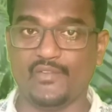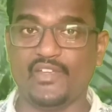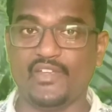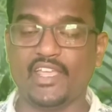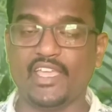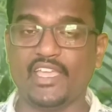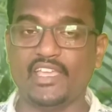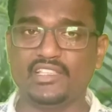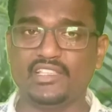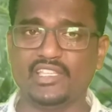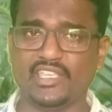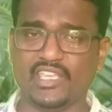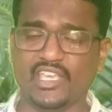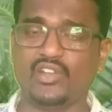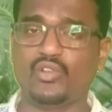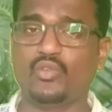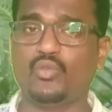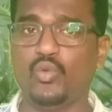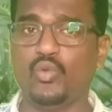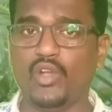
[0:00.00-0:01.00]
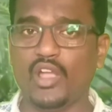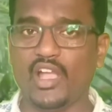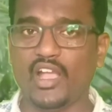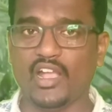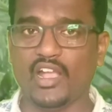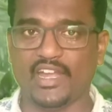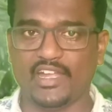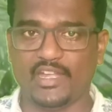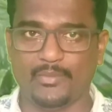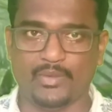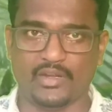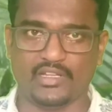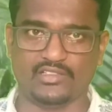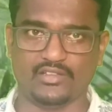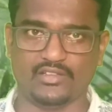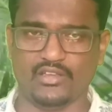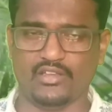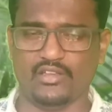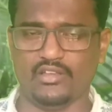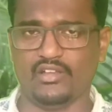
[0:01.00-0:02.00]
ఎవరికైతే ఎక్కువగా గట్టిపడ
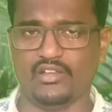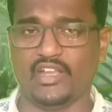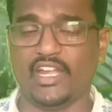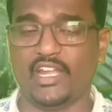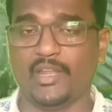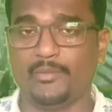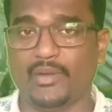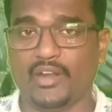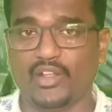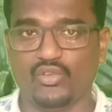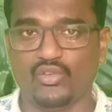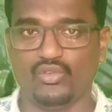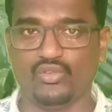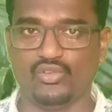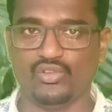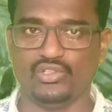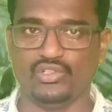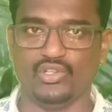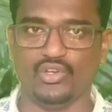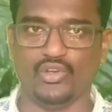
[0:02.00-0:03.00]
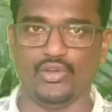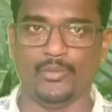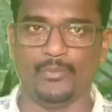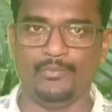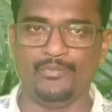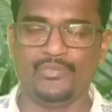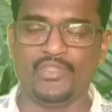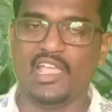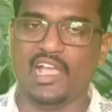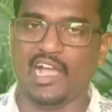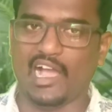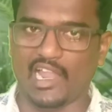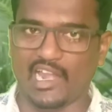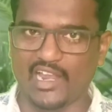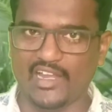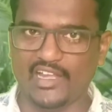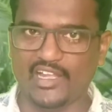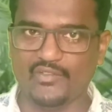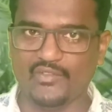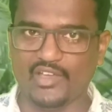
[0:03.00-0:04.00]
గట్టిపడకుండా ఉంటుందో
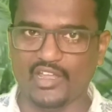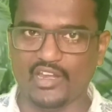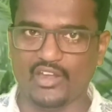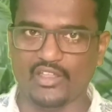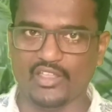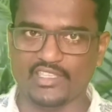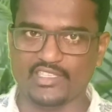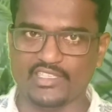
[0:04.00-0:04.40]
అలాంటి వాళ్ళలో